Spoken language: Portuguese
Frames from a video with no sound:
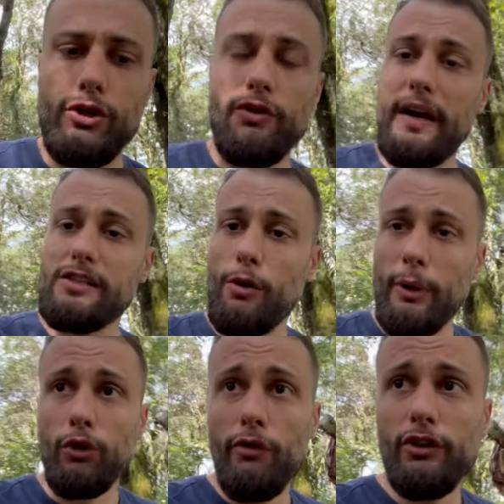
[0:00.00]
tu tiveres alguma
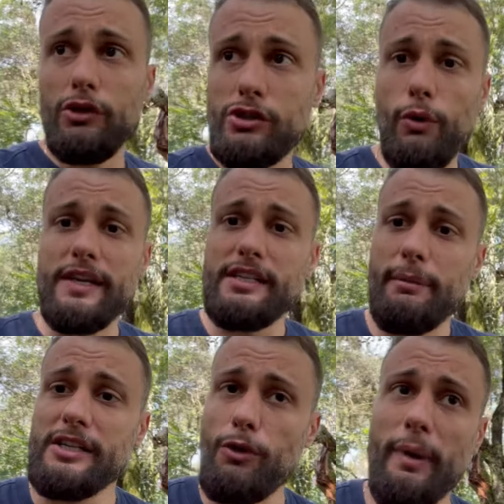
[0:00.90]
dúvida ou se tu conhecer
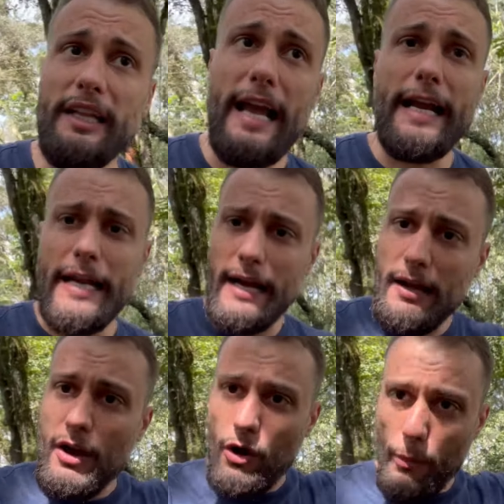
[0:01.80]
mais alguma técnica,
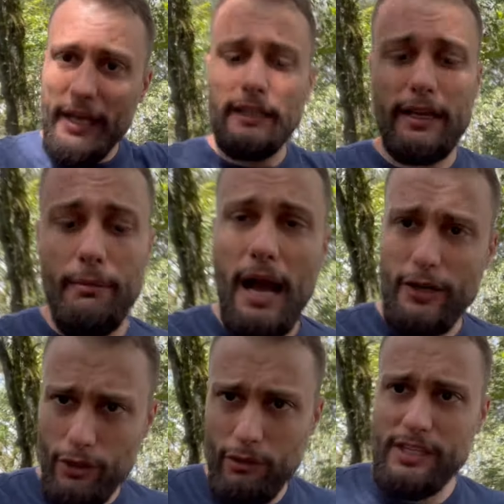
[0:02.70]
comenta aqui
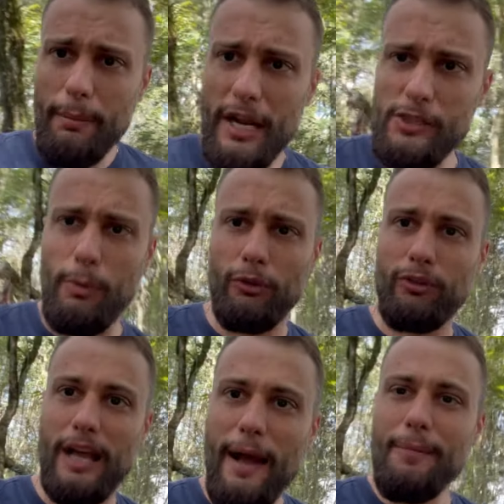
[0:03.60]
embaixo que eu sempre respondo,
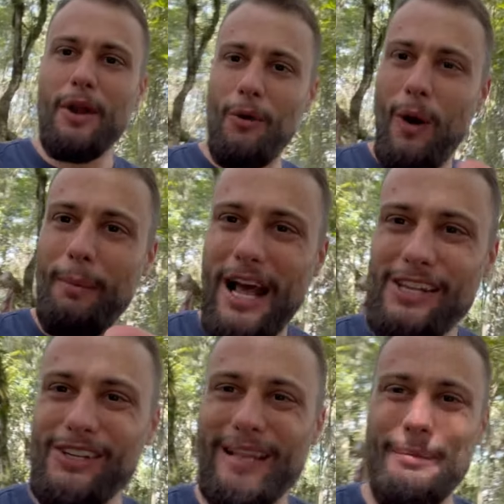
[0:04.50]
tá? Um
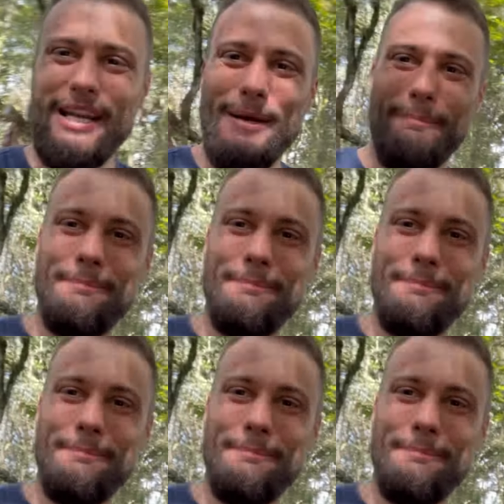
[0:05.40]
abraço, até amanhã!